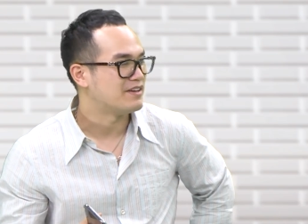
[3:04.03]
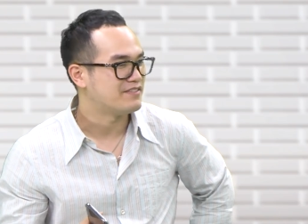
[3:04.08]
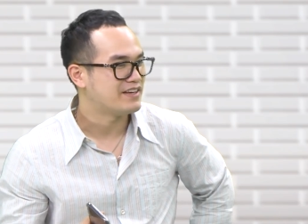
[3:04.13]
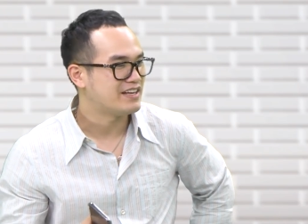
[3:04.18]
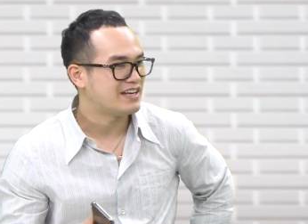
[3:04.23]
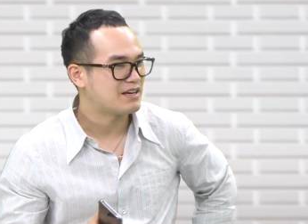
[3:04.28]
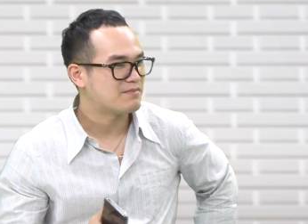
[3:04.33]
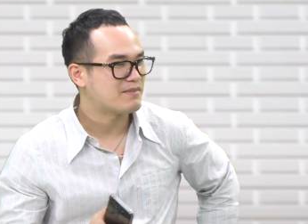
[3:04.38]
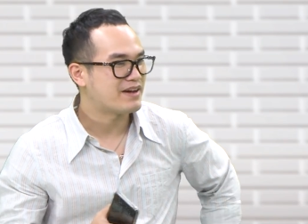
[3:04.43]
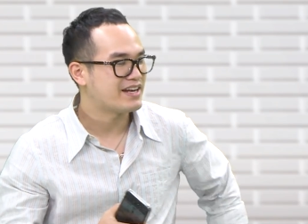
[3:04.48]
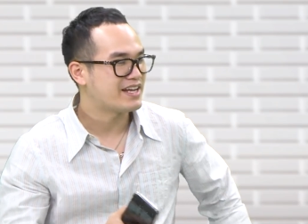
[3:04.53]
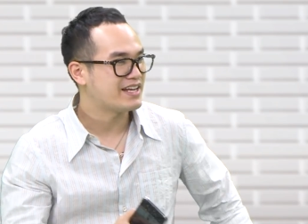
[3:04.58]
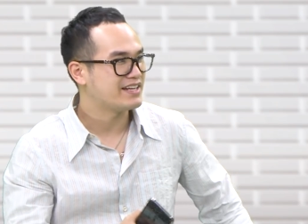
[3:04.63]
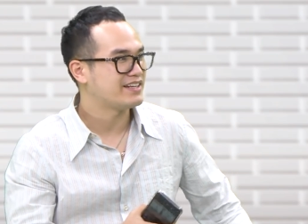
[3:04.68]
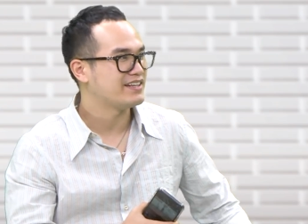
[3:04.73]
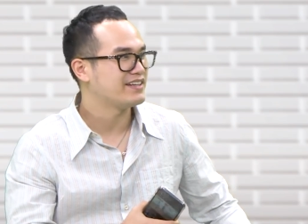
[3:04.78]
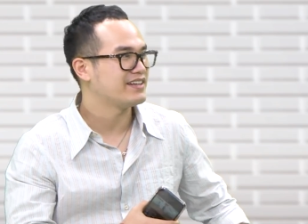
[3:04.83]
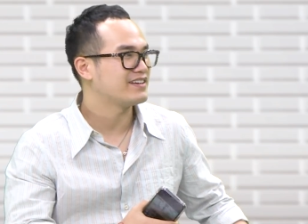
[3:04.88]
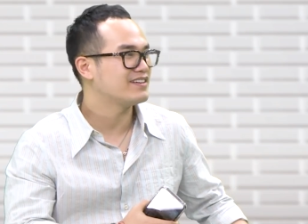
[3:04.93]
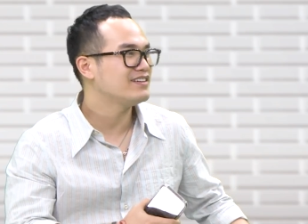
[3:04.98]
vì là bài này
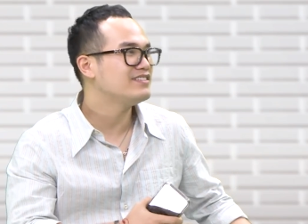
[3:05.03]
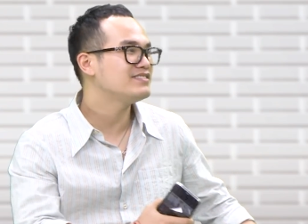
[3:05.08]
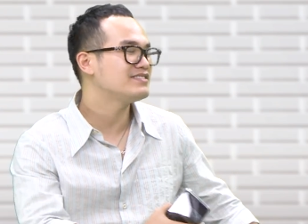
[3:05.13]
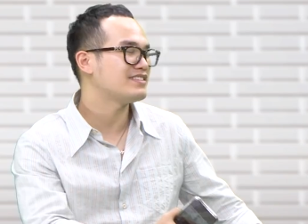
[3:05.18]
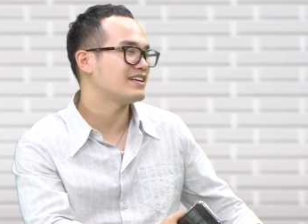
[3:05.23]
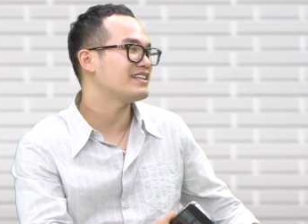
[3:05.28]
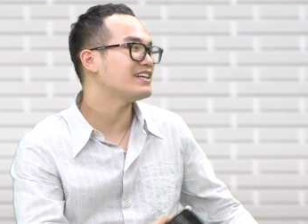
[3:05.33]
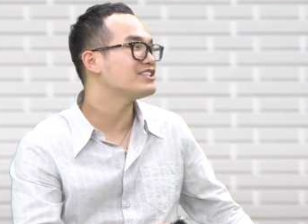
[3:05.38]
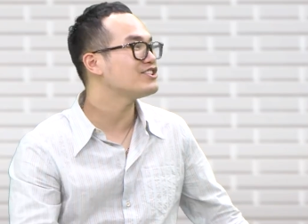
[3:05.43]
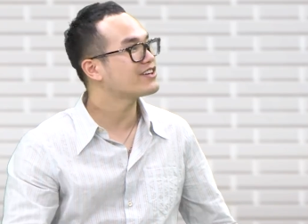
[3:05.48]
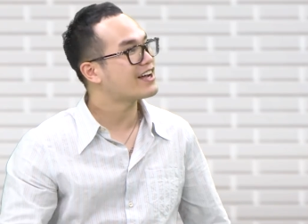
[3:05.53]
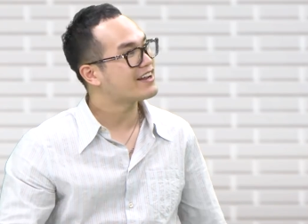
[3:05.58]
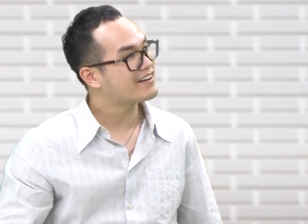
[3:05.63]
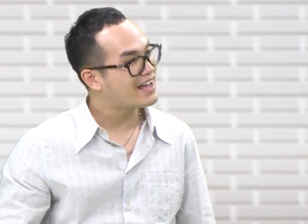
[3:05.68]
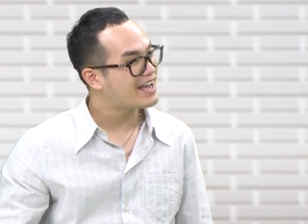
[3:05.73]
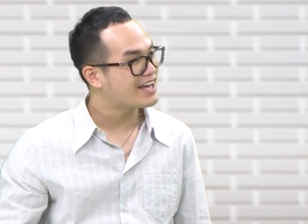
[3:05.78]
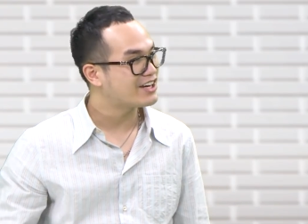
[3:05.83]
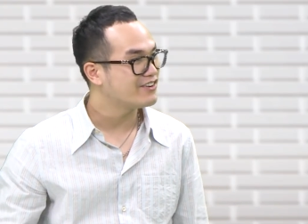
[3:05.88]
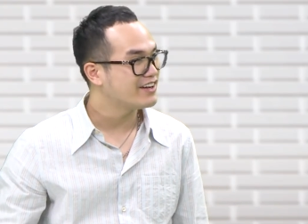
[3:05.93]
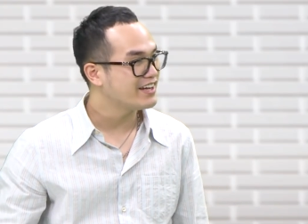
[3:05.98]
thì cứ sáng tác cho
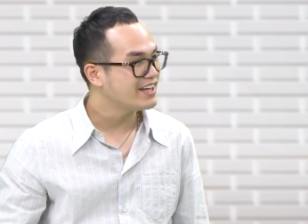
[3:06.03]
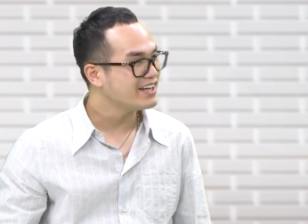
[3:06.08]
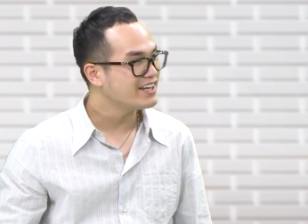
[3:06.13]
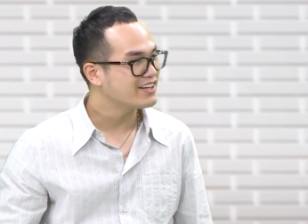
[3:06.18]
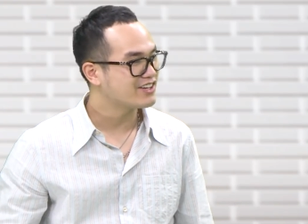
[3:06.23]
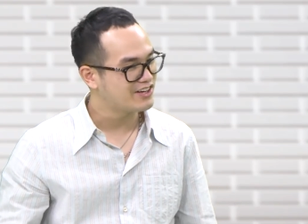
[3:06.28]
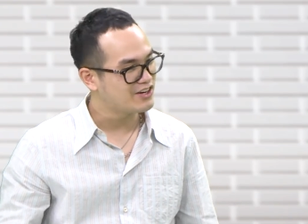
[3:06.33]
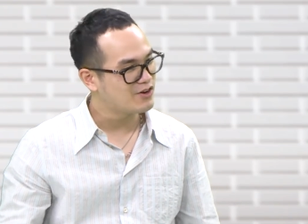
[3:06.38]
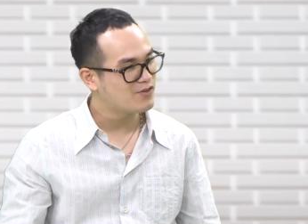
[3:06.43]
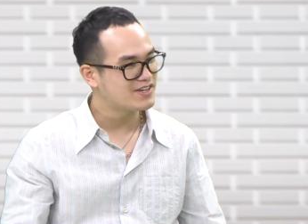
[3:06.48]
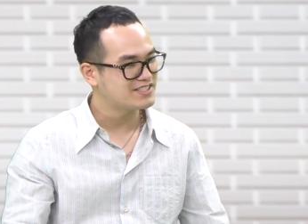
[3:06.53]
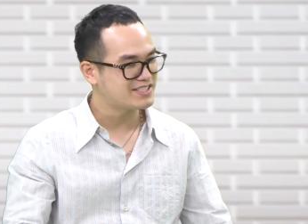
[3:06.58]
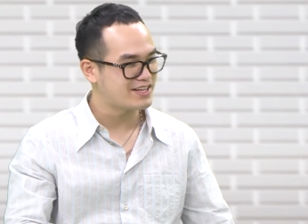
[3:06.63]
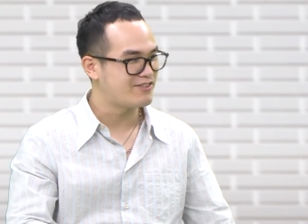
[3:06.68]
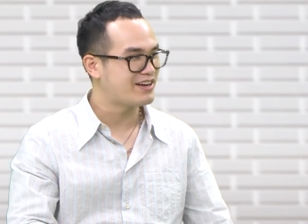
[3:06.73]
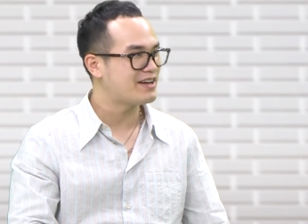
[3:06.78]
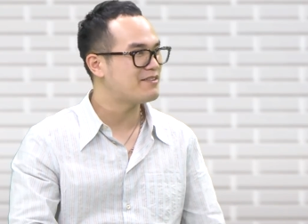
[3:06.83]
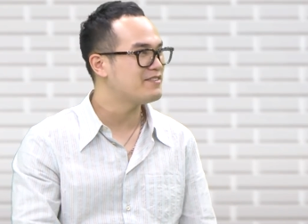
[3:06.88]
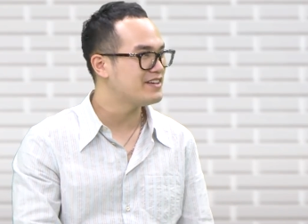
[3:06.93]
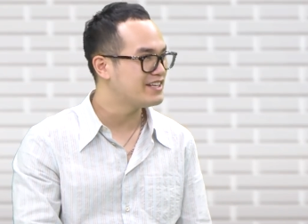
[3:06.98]
Cara thôi ấy, còn Noway sẽ làm
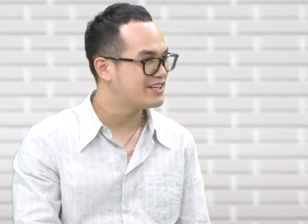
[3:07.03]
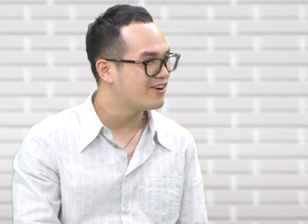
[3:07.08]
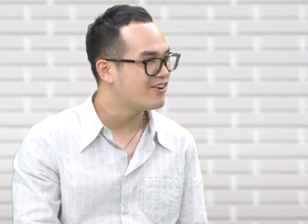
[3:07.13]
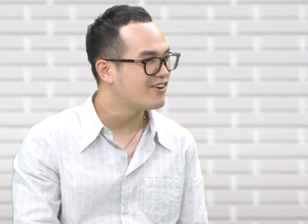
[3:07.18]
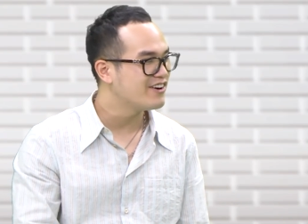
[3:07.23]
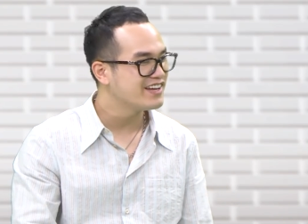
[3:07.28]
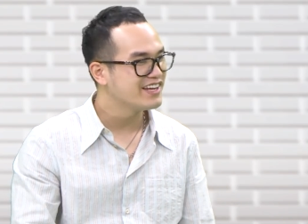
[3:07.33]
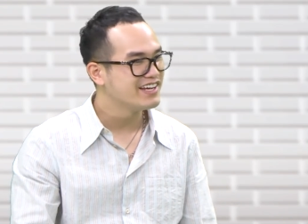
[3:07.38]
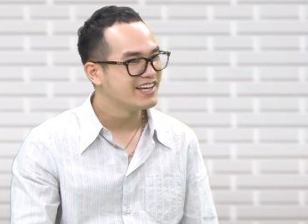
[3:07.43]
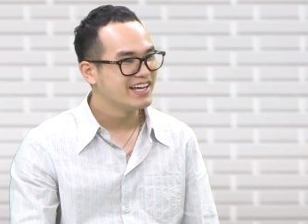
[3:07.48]
em vê thôi.